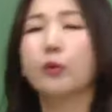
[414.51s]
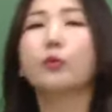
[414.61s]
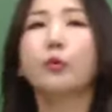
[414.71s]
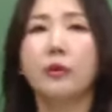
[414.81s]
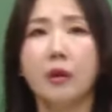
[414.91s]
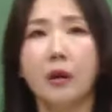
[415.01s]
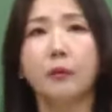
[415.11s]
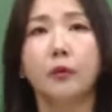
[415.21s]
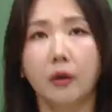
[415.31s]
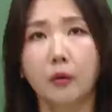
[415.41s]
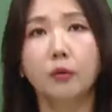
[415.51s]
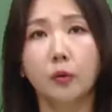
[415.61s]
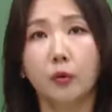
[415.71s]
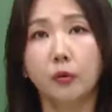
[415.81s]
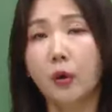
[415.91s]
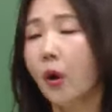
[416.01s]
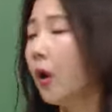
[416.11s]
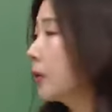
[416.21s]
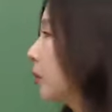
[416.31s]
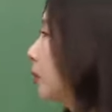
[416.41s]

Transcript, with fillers: 정도 이해하면 된 거죠. 그죠? 그래서